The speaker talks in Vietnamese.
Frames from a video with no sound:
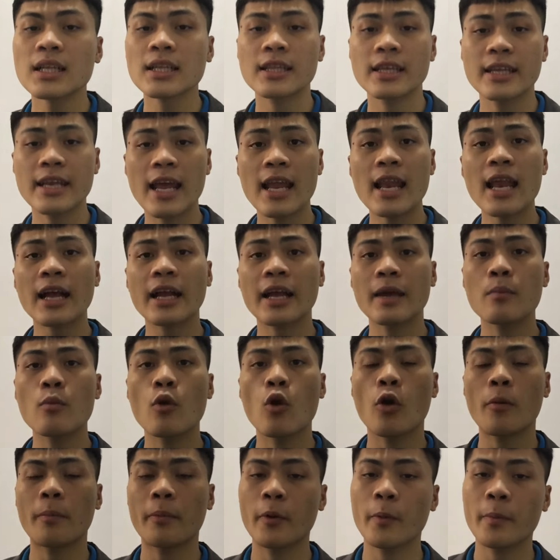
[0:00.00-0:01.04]
thì đấy là cái buổi
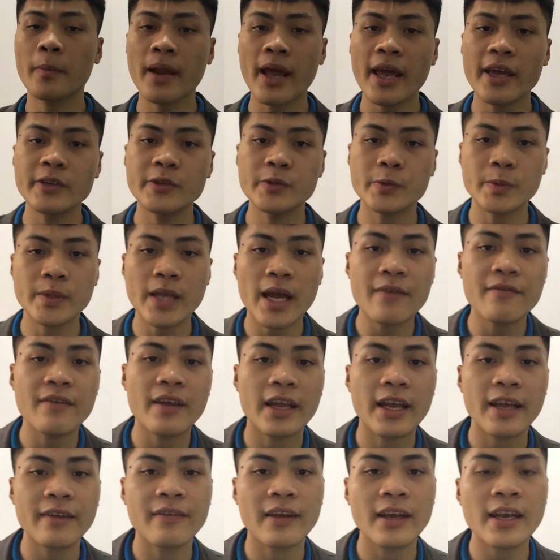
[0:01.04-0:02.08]
học ngày hôm nay chúng ta về
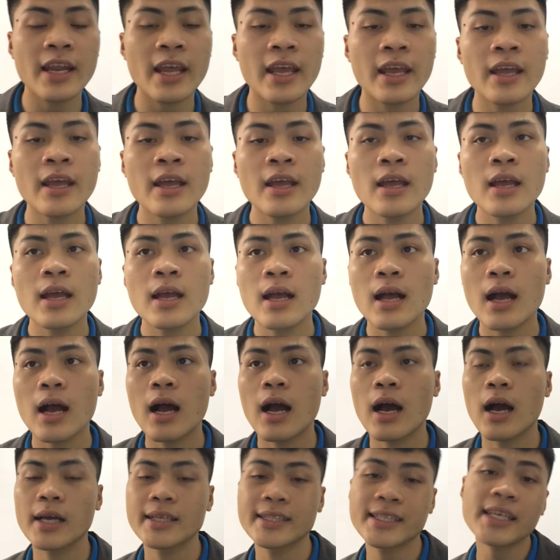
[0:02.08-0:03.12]
cái vấn đề uh,
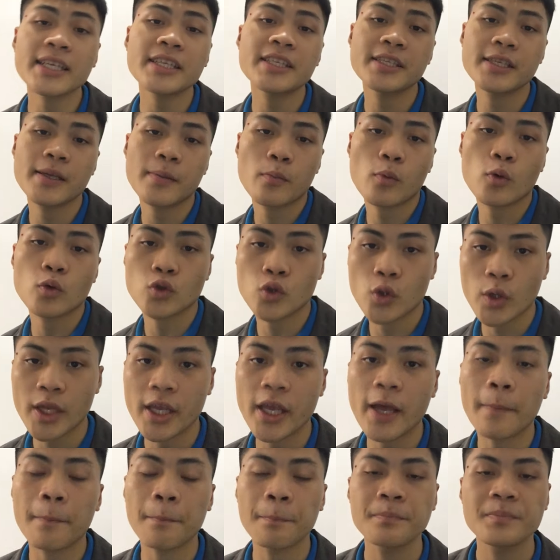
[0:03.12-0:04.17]
trách nhiệm của doanh
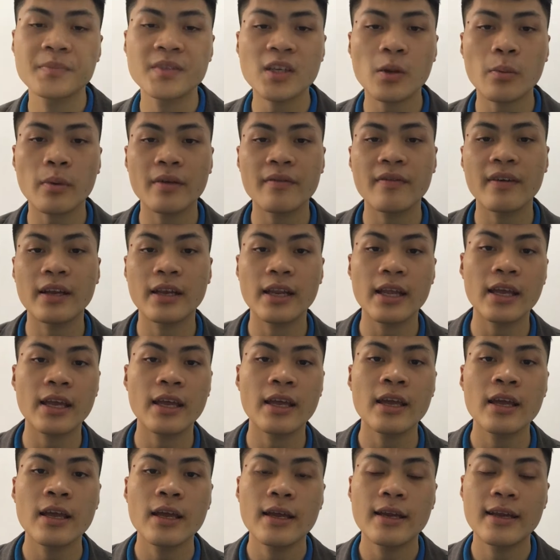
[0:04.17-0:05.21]
nghiệp trong cái vấn đề
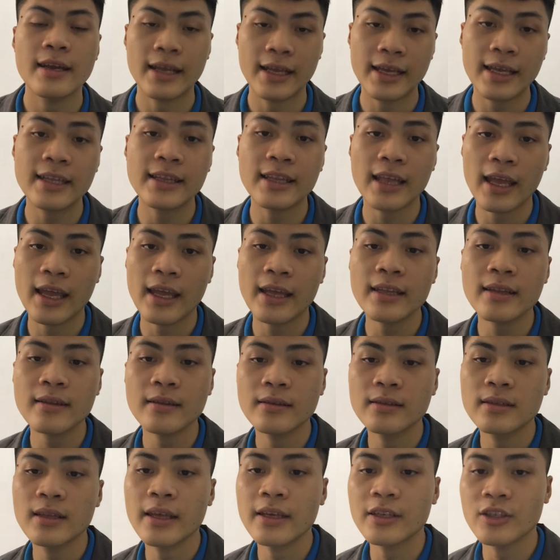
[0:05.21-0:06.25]
nền kinh tế
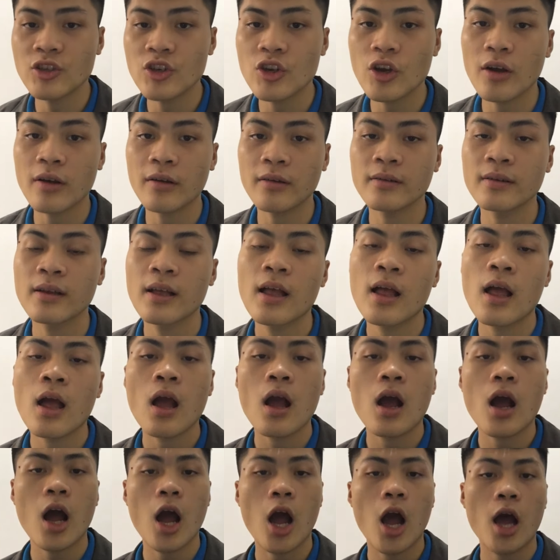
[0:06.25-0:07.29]
thị trường
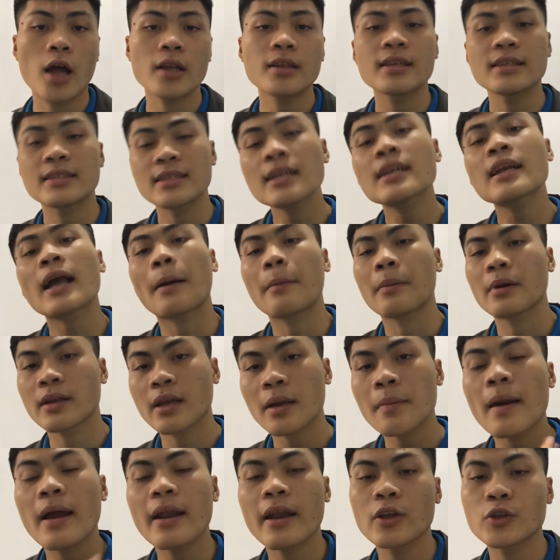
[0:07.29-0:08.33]
uh, thì rất cảm ơn
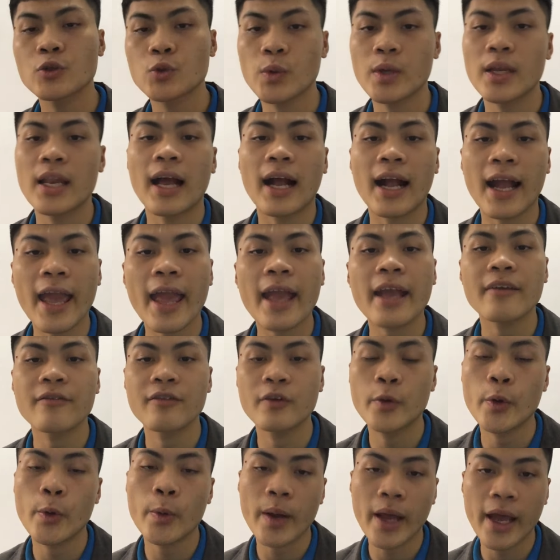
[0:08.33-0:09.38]
các bạn đã chú ý lắng nghe cái
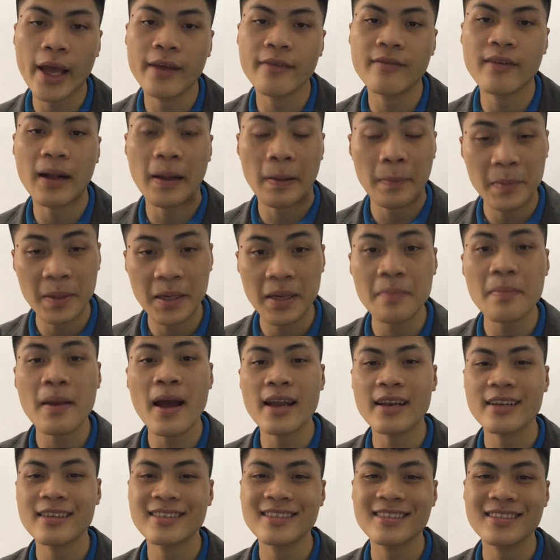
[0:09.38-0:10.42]
video này và cảm ơn các
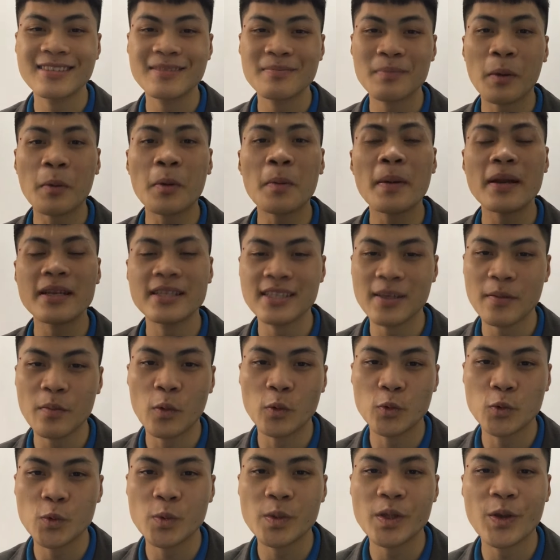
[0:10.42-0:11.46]
bạn mong các bạn sẽ bổ
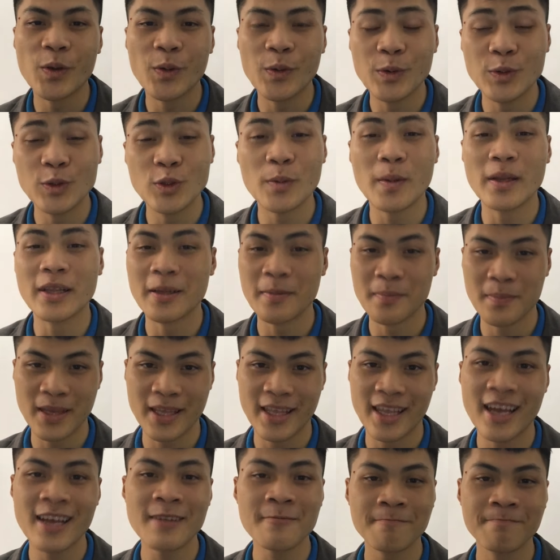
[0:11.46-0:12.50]
sung nhiều hơn cho bản thân mình
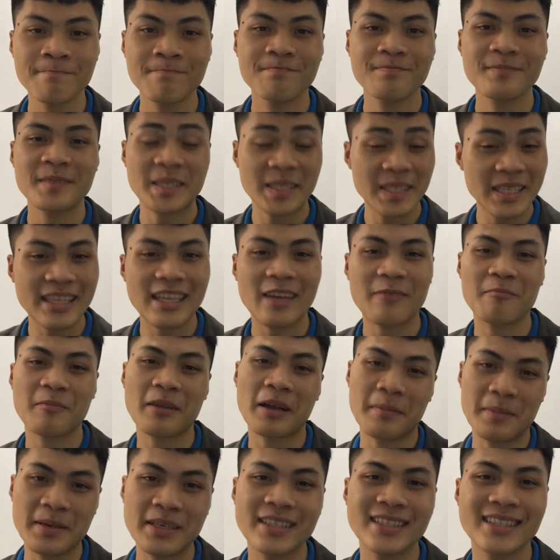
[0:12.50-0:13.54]
nhé xin chân thành
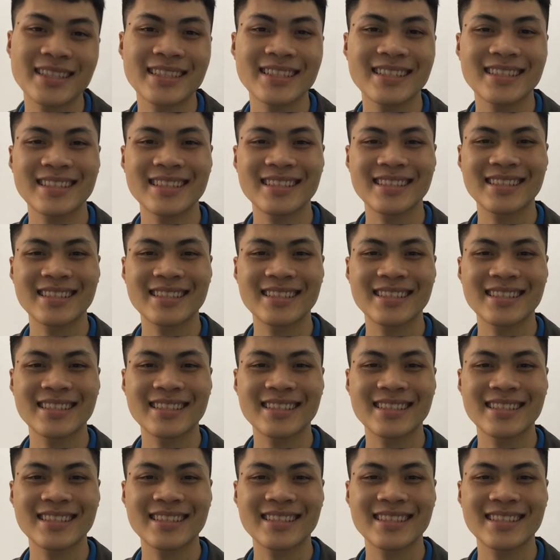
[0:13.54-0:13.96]
cảm ơn